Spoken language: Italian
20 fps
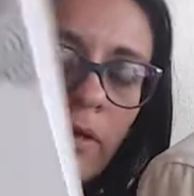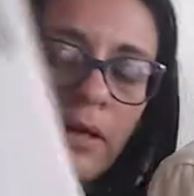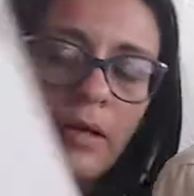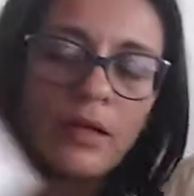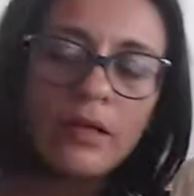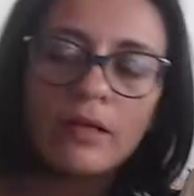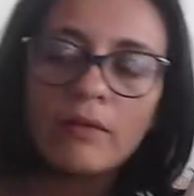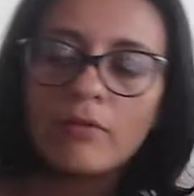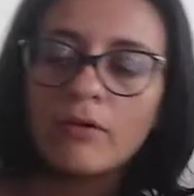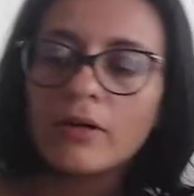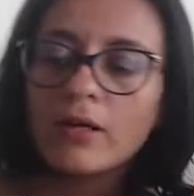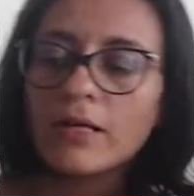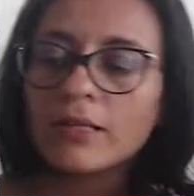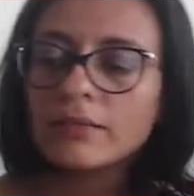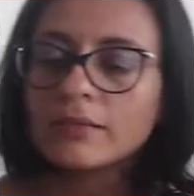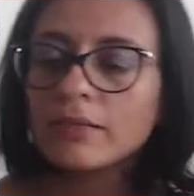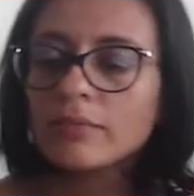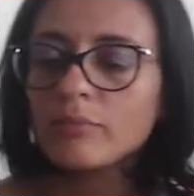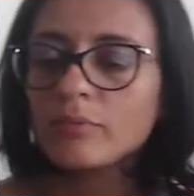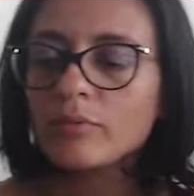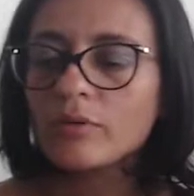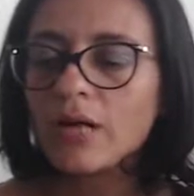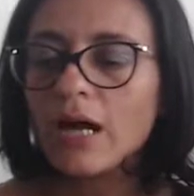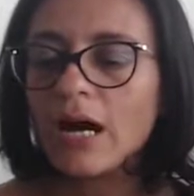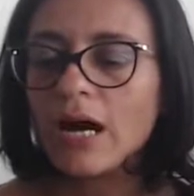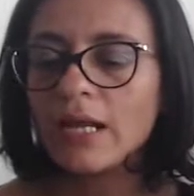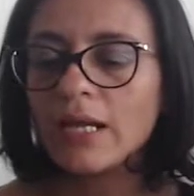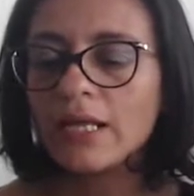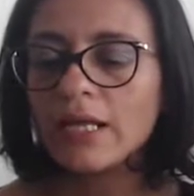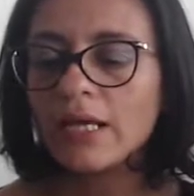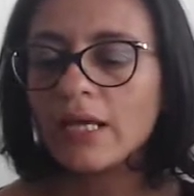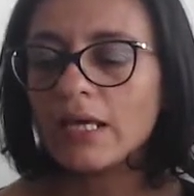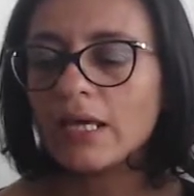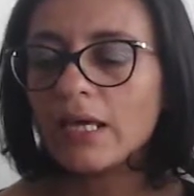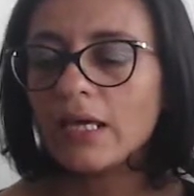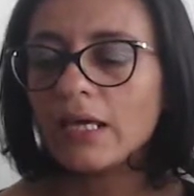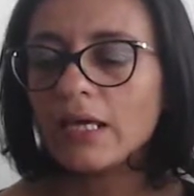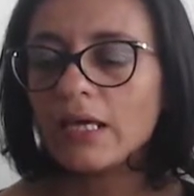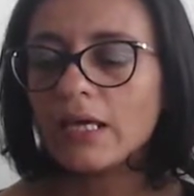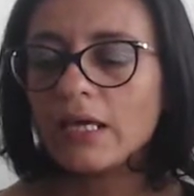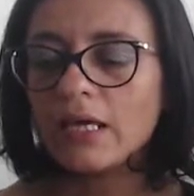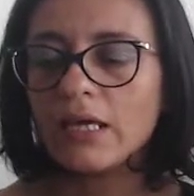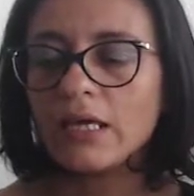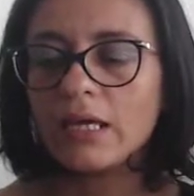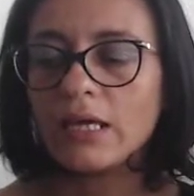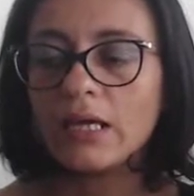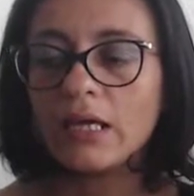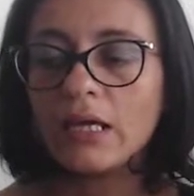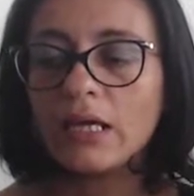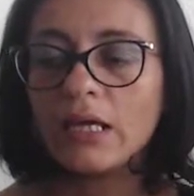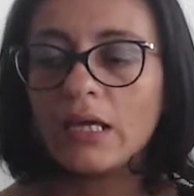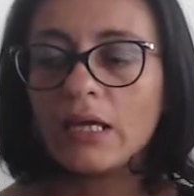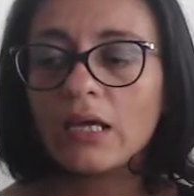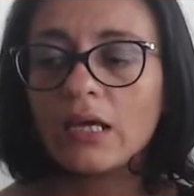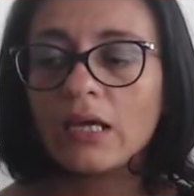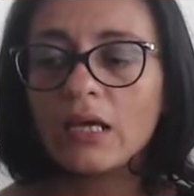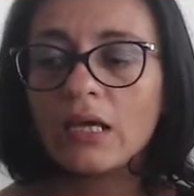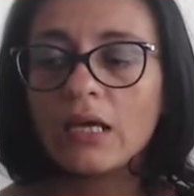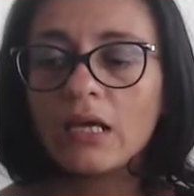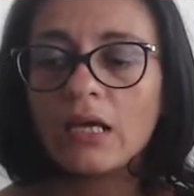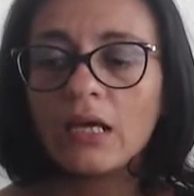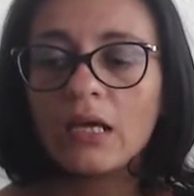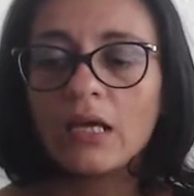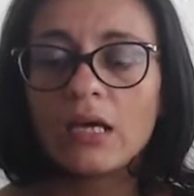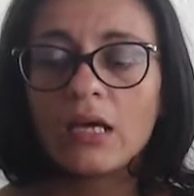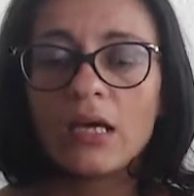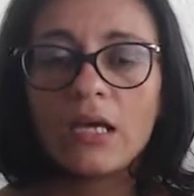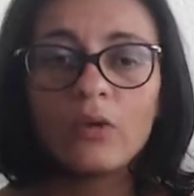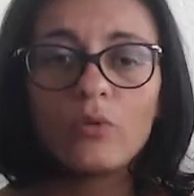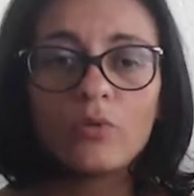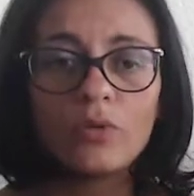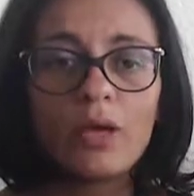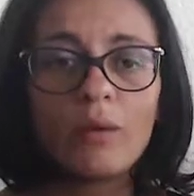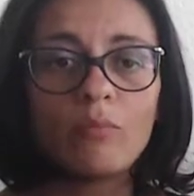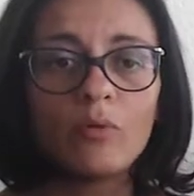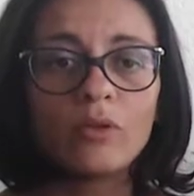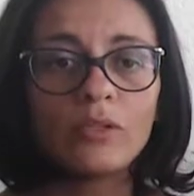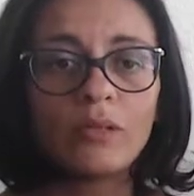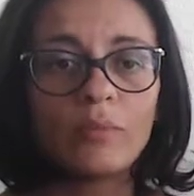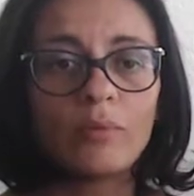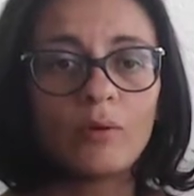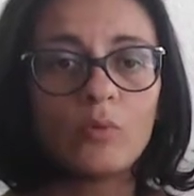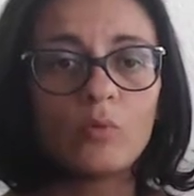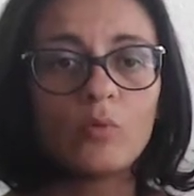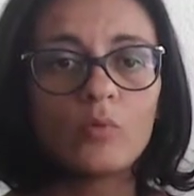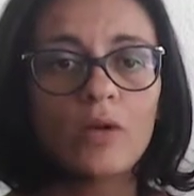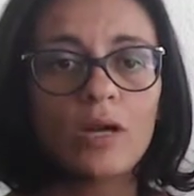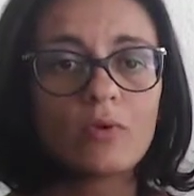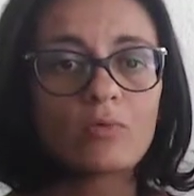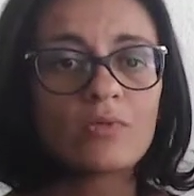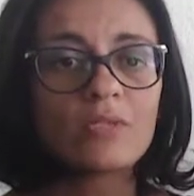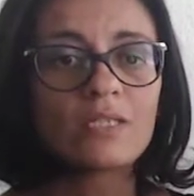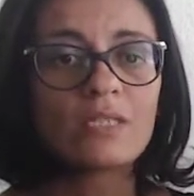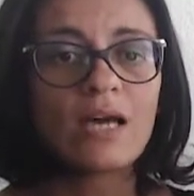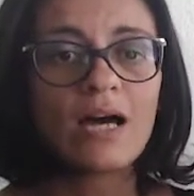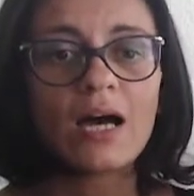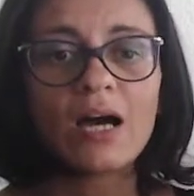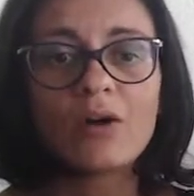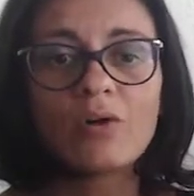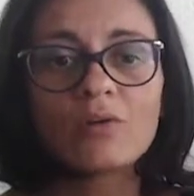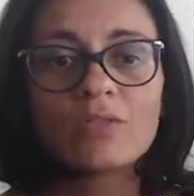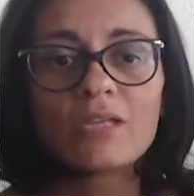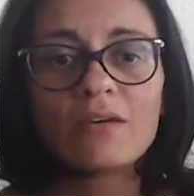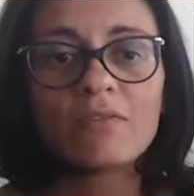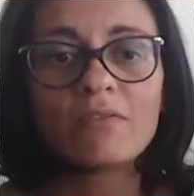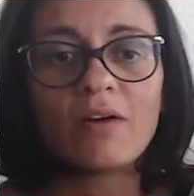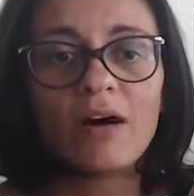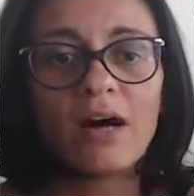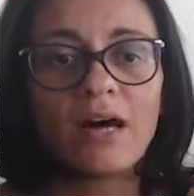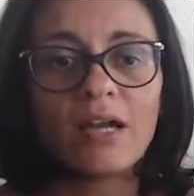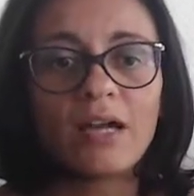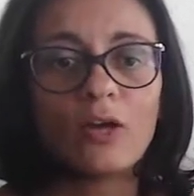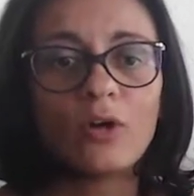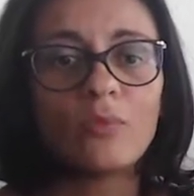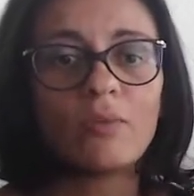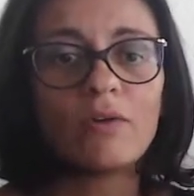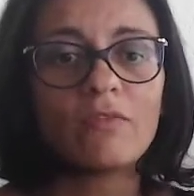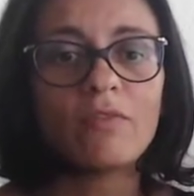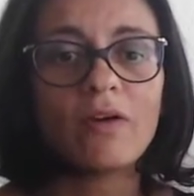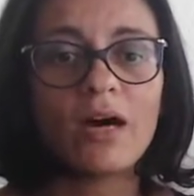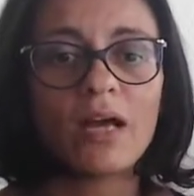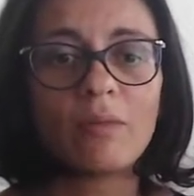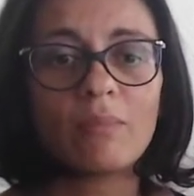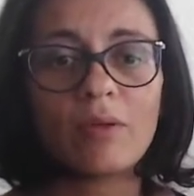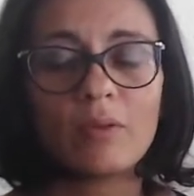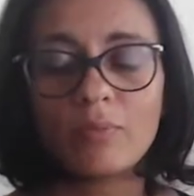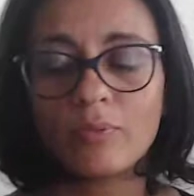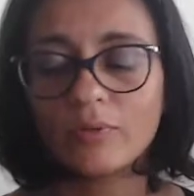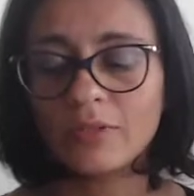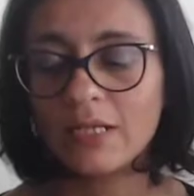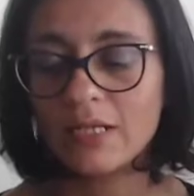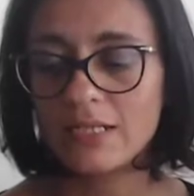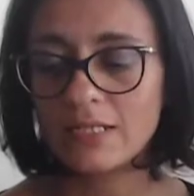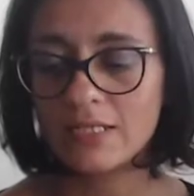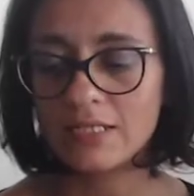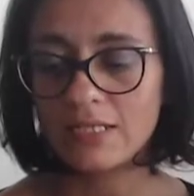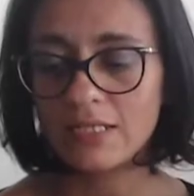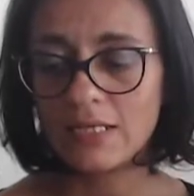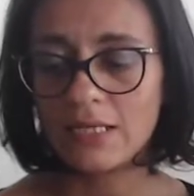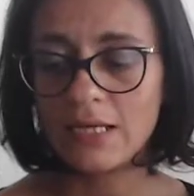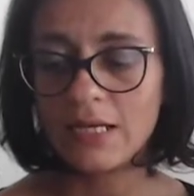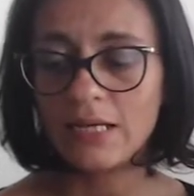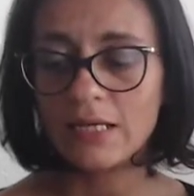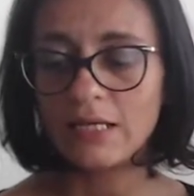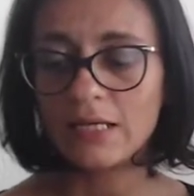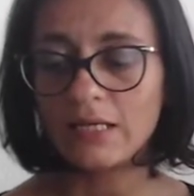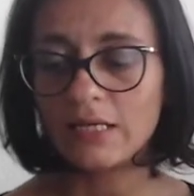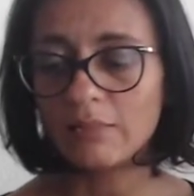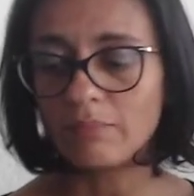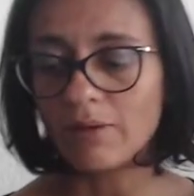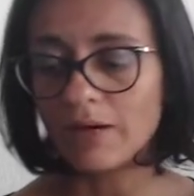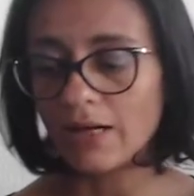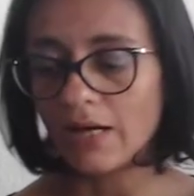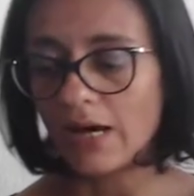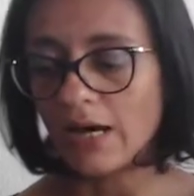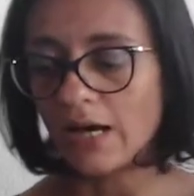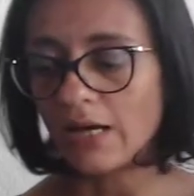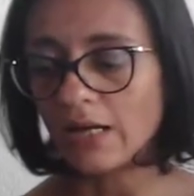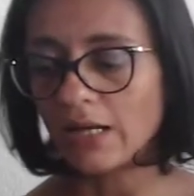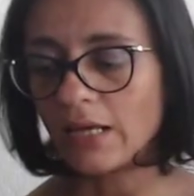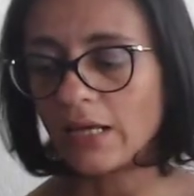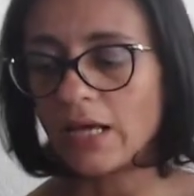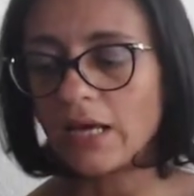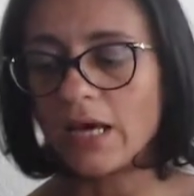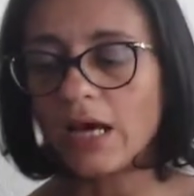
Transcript: Arriva un gran temporale e, e lui ha molta paura, non sa cosa fare, come fare per potersi eh, riparare.